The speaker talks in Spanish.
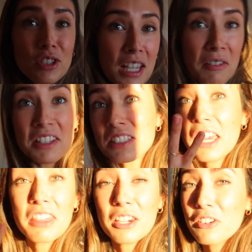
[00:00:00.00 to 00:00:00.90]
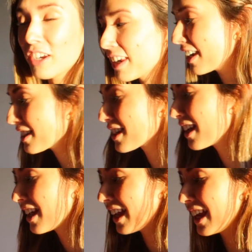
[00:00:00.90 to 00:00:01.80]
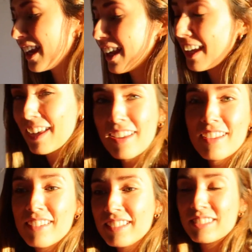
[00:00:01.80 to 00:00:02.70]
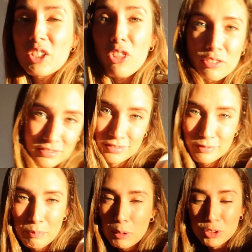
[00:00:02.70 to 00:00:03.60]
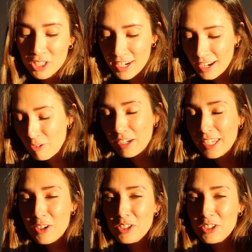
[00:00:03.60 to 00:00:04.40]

no sabes qué hacer con ellas, eh, todo, me gustaría, cualquier